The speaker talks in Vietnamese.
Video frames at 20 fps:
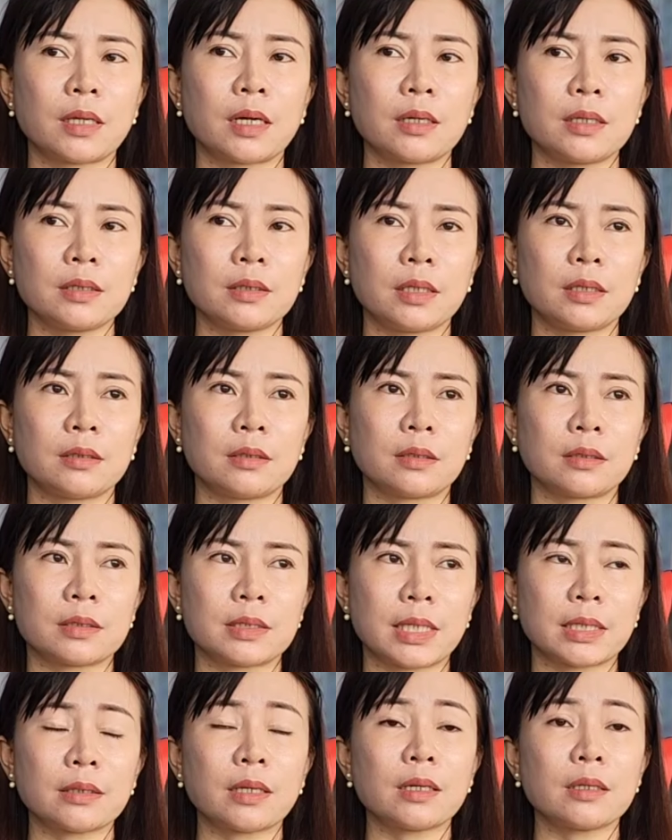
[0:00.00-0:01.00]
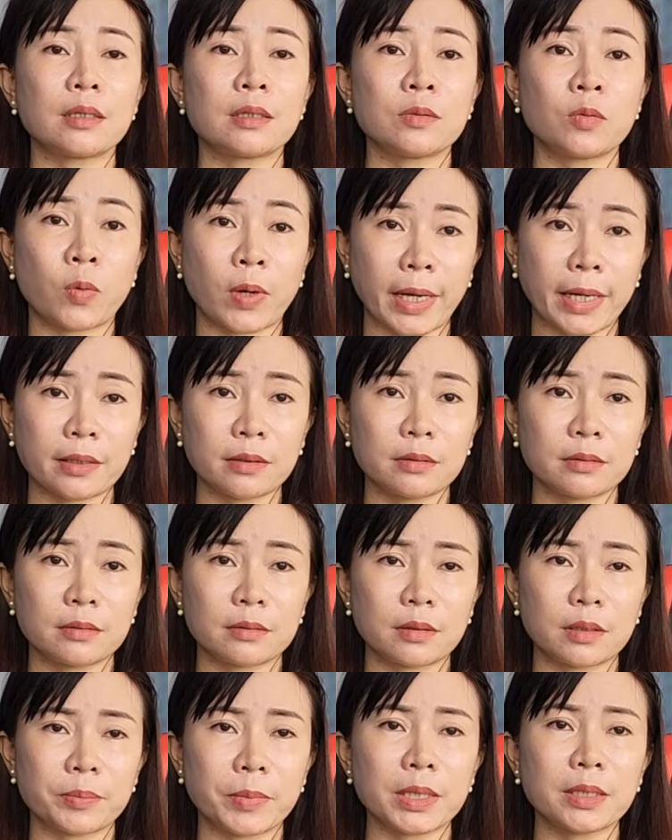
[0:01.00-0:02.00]
tới thì sẽ tới hớn quản
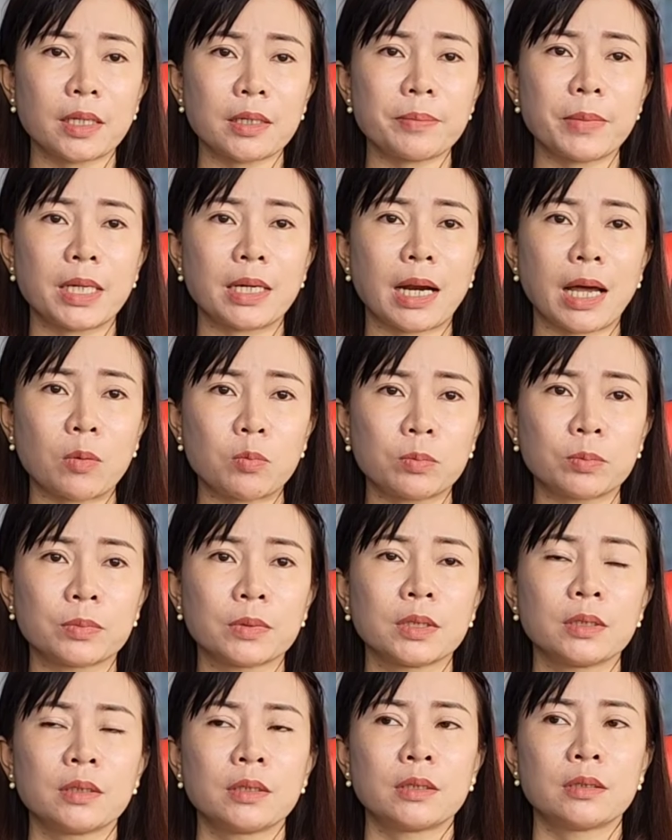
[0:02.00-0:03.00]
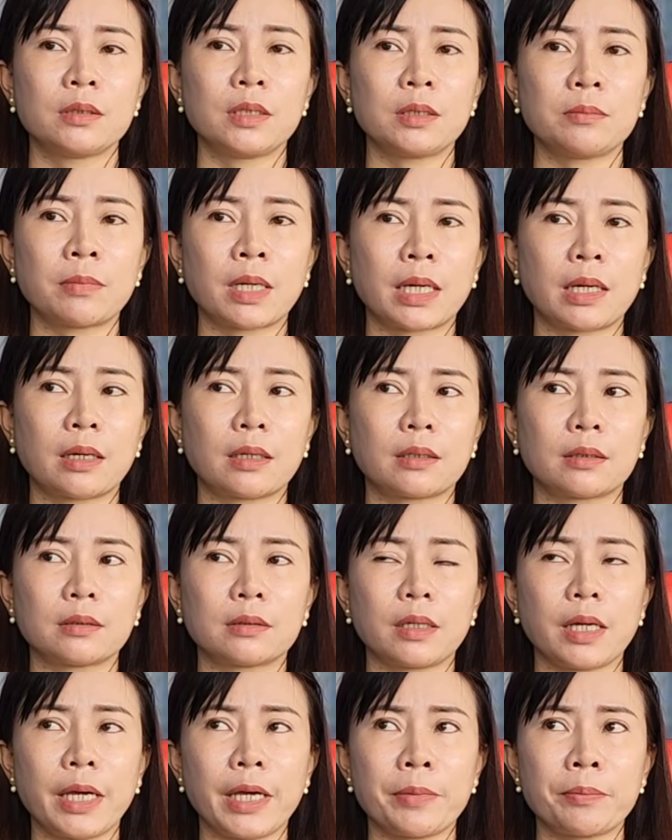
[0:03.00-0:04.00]
rồi mới à. tới bình long nhưng mà
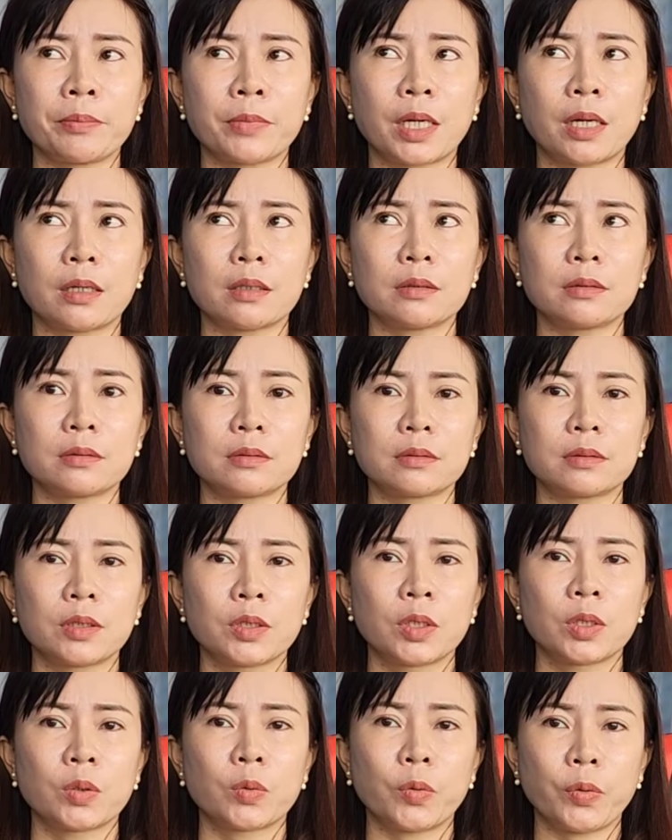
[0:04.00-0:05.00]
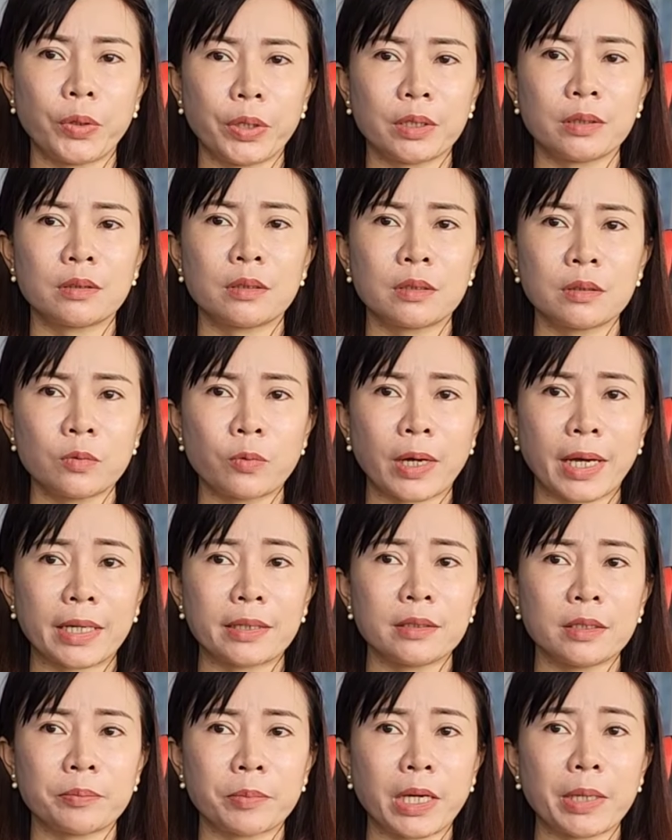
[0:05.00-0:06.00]
em ở huyện hớn
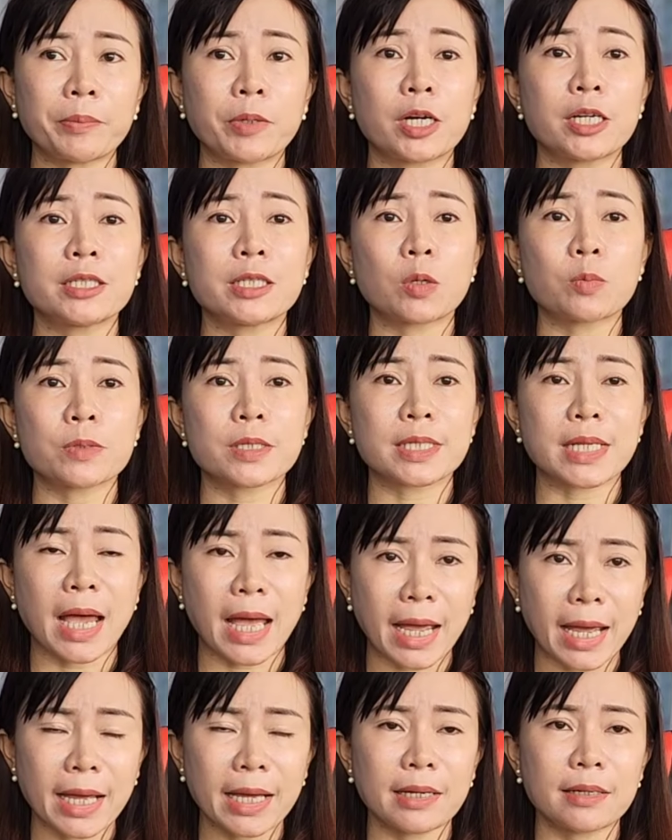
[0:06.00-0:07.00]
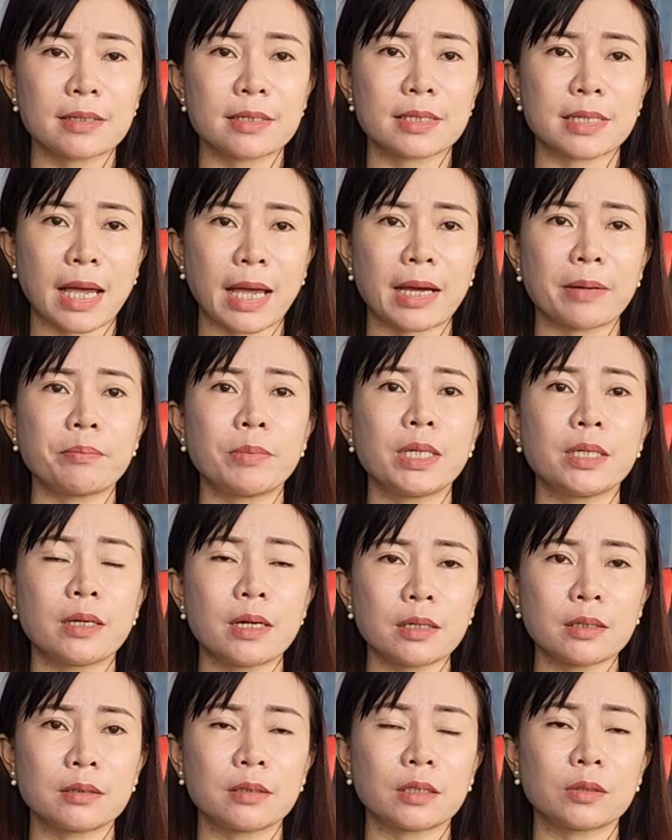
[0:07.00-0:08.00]
quản nhưng mà em ở trong xã xã minh
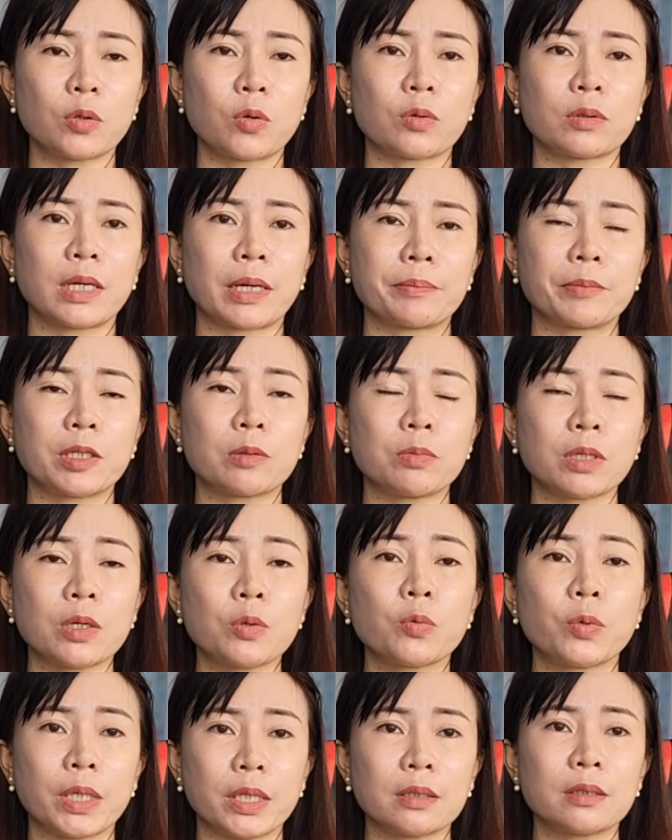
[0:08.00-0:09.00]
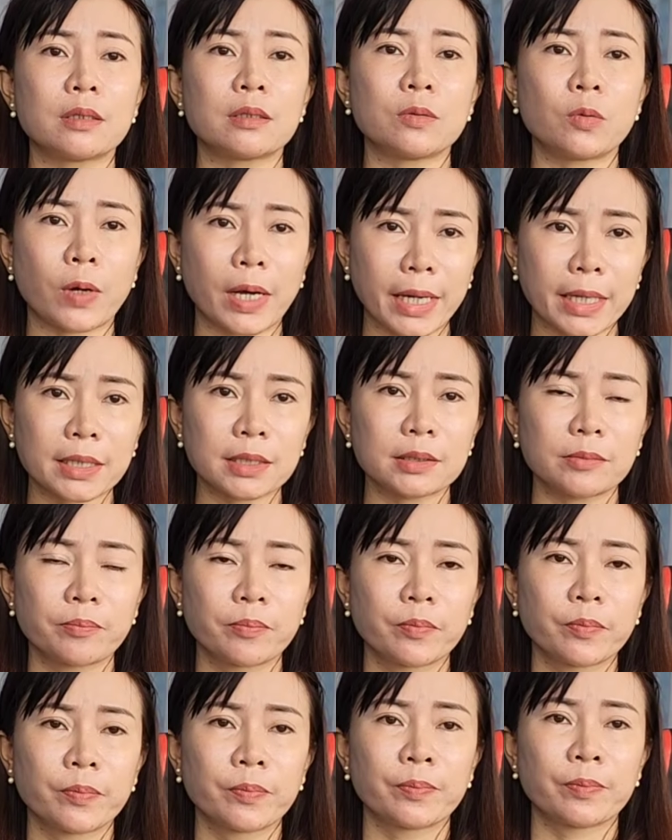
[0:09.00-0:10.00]
ừ. đức nó thuộc nằm trong cái huyện hớn quản
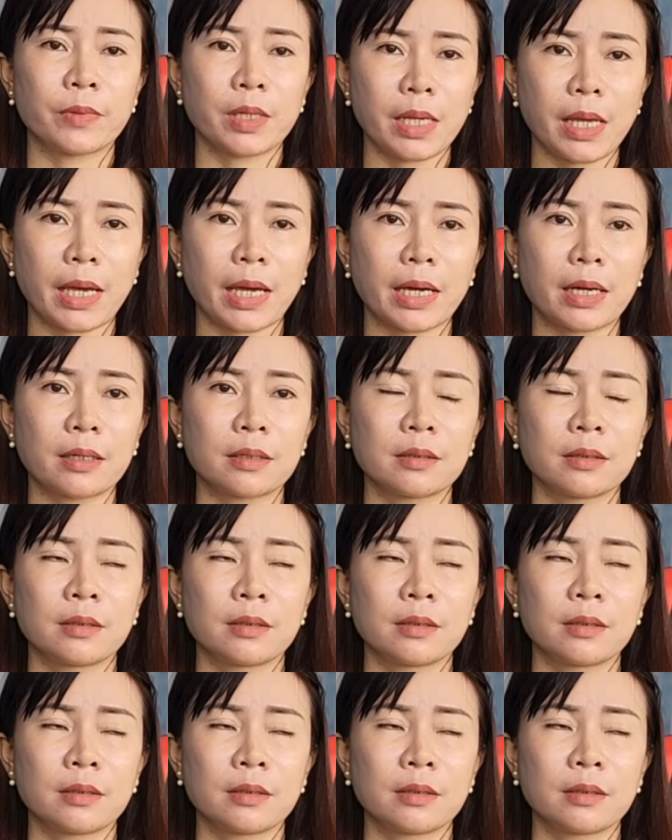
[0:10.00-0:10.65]
ừ. dạ